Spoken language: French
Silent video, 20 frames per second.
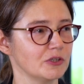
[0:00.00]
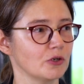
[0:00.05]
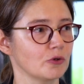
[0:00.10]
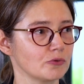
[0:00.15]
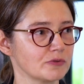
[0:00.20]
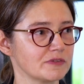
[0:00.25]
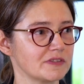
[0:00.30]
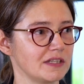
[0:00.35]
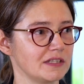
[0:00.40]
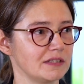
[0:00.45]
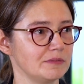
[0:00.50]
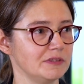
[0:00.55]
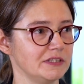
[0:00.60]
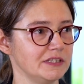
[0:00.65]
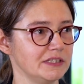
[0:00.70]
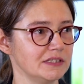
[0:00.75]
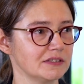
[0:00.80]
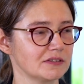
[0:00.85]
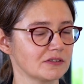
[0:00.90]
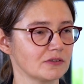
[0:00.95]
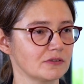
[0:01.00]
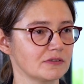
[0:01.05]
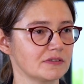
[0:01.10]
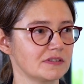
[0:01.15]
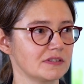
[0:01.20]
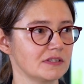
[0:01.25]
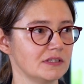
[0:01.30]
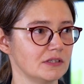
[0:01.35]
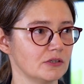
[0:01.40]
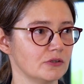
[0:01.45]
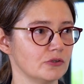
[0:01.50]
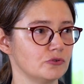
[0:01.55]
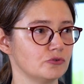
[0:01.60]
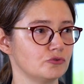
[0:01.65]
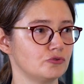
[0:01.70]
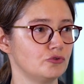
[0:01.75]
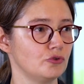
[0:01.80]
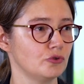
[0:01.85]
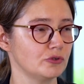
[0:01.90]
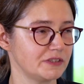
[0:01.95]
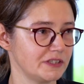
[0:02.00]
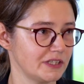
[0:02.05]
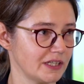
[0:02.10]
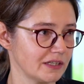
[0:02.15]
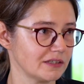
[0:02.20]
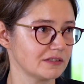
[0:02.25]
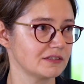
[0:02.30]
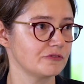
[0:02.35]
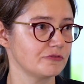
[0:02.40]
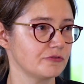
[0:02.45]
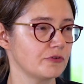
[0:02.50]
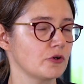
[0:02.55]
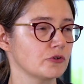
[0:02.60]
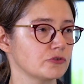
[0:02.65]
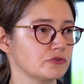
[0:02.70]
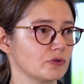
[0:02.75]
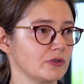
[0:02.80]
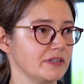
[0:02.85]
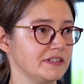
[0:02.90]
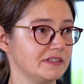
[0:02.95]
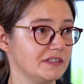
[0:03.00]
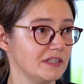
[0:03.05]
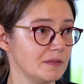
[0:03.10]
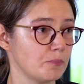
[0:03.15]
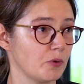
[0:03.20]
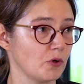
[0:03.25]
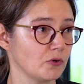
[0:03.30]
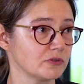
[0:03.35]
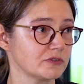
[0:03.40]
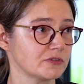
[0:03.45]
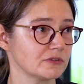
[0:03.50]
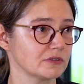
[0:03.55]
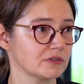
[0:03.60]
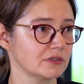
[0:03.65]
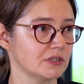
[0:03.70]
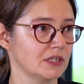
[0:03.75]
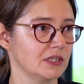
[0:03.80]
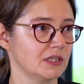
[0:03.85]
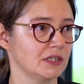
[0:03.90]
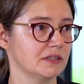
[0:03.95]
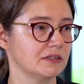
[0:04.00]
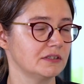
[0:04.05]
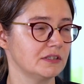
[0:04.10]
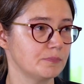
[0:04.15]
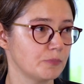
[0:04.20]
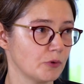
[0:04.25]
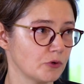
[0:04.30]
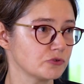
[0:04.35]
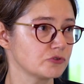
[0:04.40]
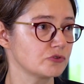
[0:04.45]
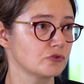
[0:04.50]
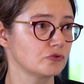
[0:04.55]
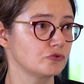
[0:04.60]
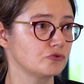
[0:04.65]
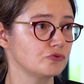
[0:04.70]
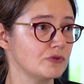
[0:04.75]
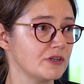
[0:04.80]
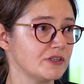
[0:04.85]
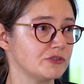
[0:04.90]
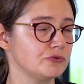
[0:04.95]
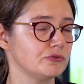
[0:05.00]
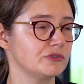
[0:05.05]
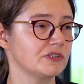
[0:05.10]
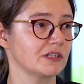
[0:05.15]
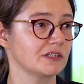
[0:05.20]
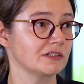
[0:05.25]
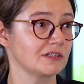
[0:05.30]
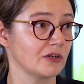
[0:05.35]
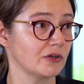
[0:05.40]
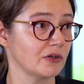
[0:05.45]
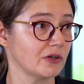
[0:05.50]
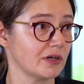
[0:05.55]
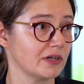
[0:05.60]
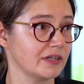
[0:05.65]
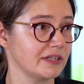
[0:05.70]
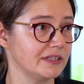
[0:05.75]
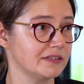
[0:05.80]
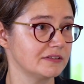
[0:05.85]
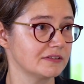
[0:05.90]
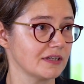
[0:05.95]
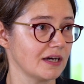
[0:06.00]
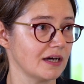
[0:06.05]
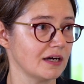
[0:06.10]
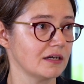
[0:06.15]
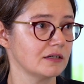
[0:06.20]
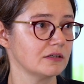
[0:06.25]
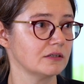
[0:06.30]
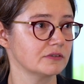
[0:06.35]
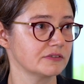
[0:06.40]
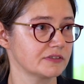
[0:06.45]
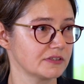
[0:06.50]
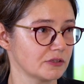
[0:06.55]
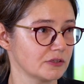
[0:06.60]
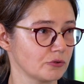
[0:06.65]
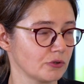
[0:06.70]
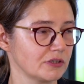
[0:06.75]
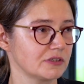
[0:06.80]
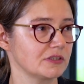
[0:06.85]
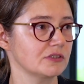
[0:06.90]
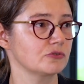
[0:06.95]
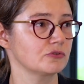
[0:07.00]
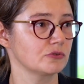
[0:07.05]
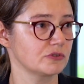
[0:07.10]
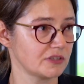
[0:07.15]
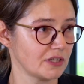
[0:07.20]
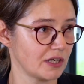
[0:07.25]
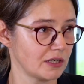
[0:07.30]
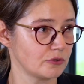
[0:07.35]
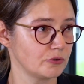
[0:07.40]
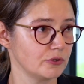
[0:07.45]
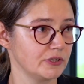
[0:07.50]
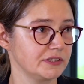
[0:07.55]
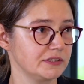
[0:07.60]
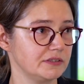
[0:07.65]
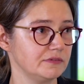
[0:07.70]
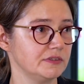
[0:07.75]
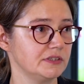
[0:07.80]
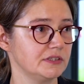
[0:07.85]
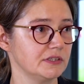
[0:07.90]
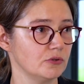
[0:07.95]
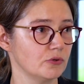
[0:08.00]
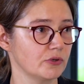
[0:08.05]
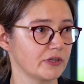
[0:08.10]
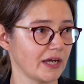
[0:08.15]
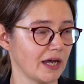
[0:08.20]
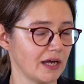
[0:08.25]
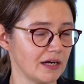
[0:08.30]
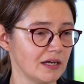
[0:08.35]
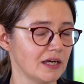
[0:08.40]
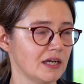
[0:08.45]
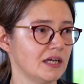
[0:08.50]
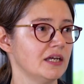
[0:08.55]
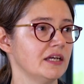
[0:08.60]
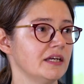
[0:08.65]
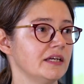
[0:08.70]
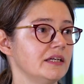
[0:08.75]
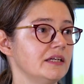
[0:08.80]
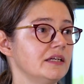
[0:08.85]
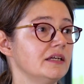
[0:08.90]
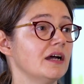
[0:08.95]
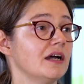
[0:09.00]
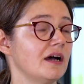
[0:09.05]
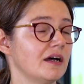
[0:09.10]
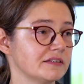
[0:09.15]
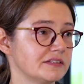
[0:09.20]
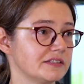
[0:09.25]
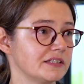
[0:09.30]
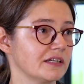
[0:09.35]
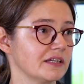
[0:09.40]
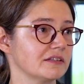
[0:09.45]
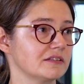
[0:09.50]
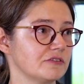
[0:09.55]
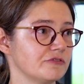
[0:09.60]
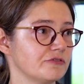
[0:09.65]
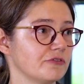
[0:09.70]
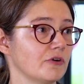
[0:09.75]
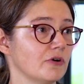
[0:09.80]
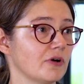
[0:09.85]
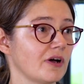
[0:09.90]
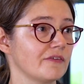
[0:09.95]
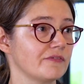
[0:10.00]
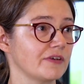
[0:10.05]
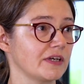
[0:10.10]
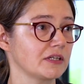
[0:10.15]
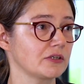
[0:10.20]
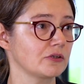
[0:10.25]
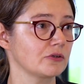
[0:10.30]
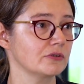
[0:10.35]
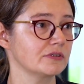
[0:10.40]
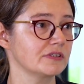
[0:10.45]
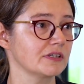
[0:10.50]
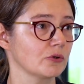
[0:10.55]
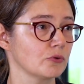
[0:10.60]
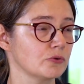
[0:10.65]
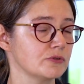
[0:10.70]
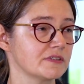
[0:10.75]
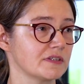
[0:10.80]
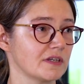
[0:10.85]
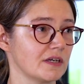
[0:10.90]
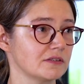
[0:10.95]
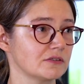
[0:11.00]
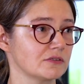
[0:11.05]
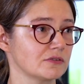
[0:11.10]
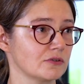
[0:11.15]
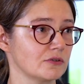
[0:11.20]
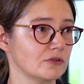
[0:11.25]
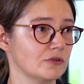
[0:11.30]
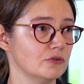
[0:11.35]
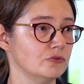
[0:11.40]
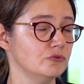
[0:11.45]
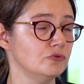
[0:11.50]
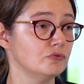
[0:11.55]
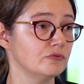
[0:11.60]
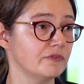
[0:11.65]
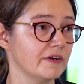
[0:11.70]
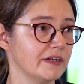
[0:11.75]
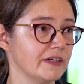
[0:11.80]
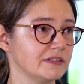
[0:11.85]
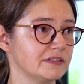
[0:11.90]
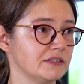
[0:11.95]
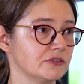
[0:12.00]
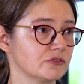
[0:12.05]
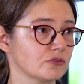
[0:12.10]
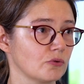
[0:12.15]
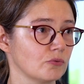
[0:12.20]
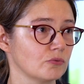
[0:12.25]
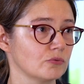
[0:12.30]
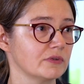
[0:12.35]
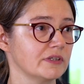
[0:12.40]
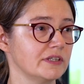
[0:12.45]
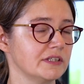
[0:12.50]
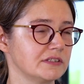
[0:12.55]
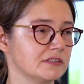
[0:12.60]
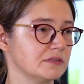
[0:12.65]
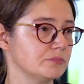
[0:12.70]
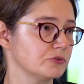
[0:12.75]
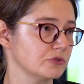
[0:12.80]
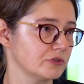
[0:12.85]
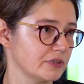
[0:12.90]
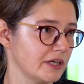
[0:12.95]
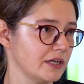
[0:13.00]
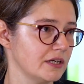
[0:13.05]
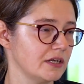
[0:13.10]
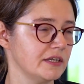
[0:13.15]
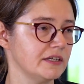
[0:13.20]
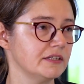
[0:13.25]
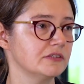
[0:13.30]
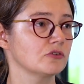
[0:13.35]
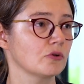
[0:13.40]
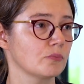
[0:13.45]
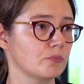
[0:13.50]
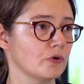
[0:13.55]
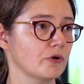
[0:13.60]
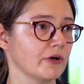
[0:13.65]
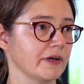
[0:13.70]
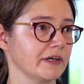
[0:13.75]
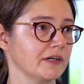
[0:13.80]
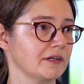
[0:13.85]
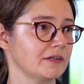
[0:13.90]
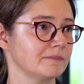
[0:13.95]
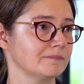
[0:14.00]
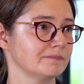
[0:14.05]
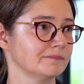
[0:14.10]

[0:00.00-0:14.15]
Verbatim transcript: en Conseil des ministres, c'est deux tiers d'efforts sur les dépenses, dépenses de tous les sous-secteurs, État, sécurité sociale, collectivité locale, et un tiers d'efforts avec des recettes nouvelles qui seront exceptionnelles et temporaires.